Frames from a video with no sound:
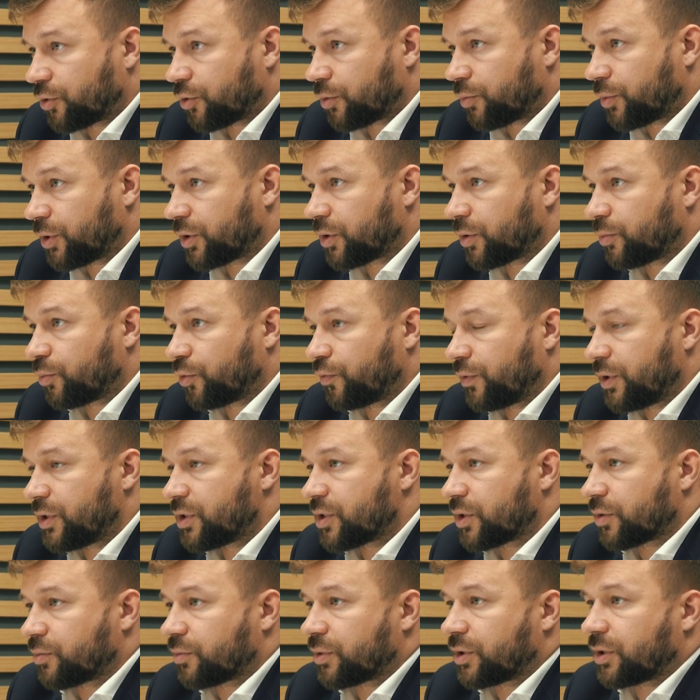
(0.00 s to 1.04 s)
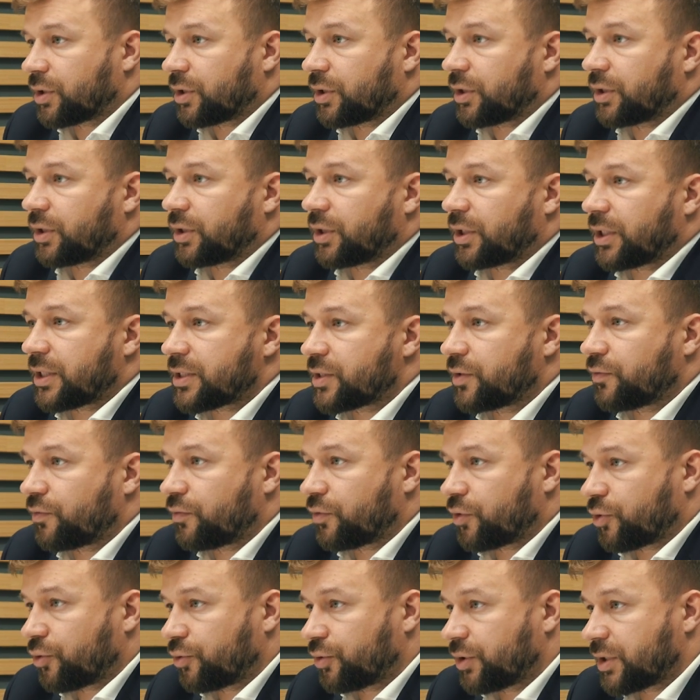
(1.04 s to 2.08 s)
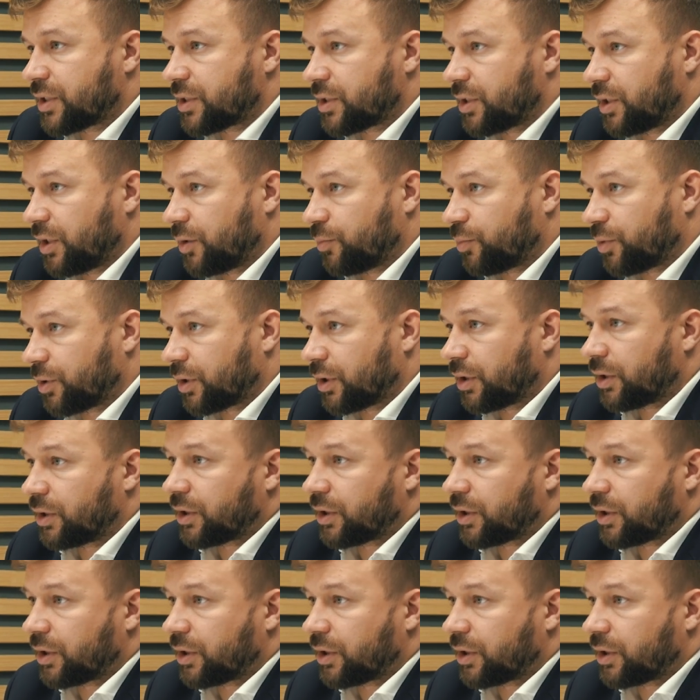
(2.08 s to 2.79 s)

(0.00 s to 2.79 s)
то мы там увидим э, разного рода СНИПы.